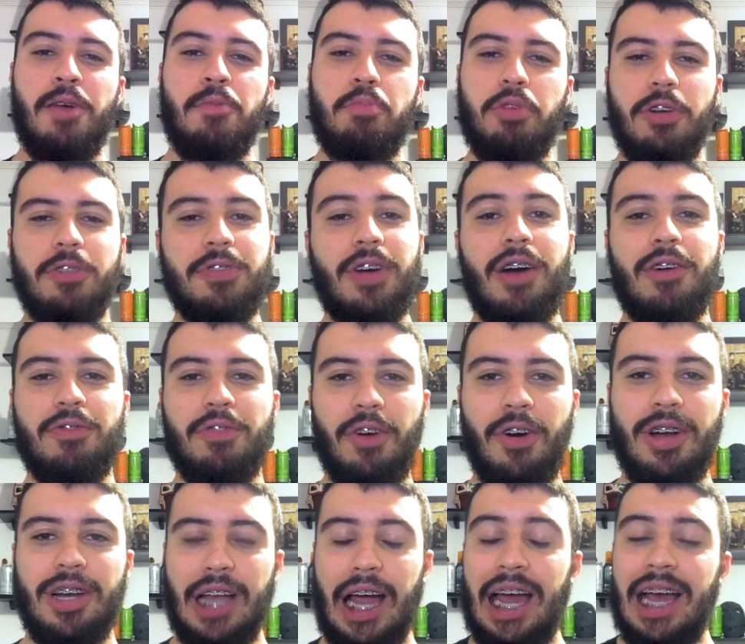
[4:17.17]
por
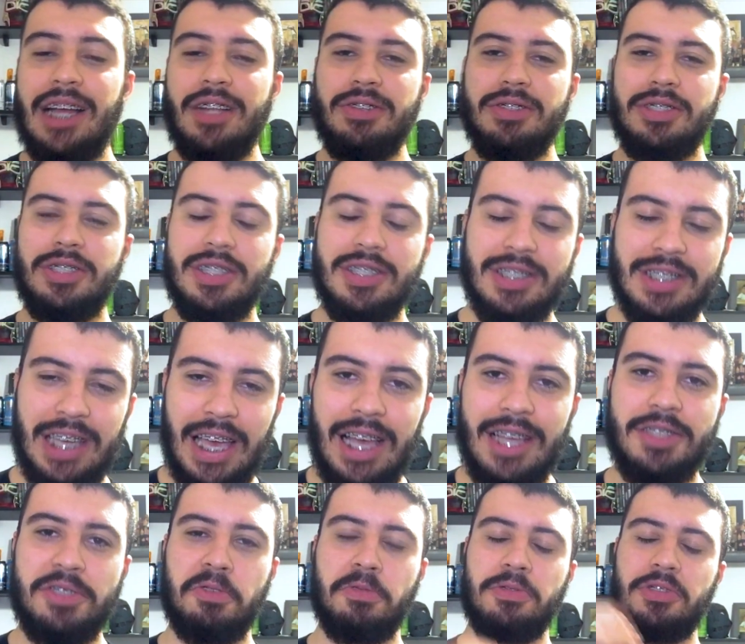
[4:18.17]
favor, não se esqueçam,